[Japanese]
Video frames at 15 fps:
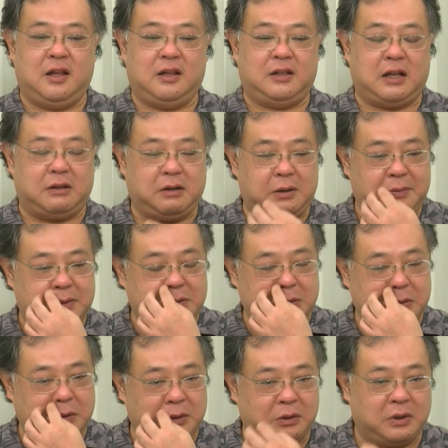例えばそ
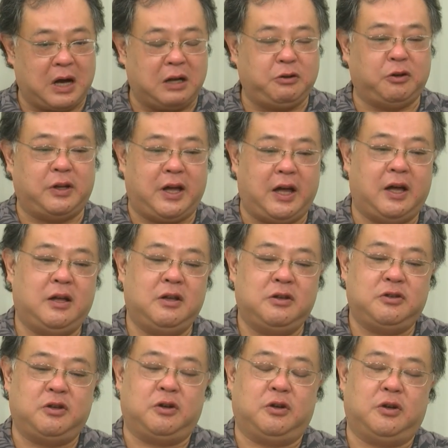の後で
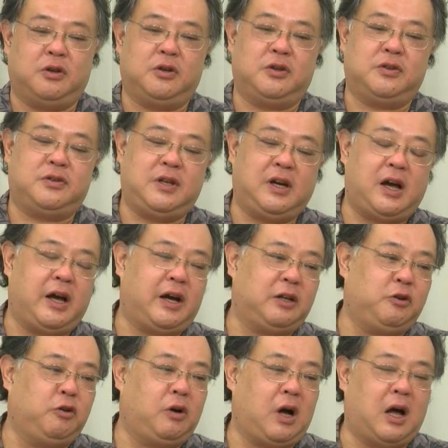その正解か
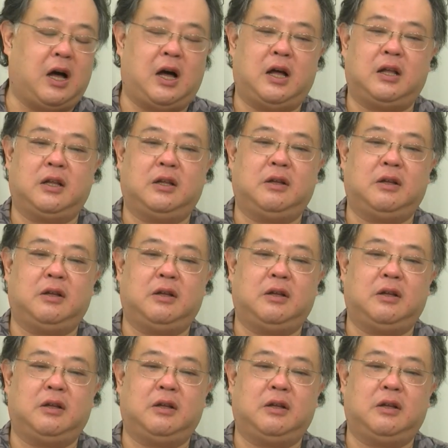どうか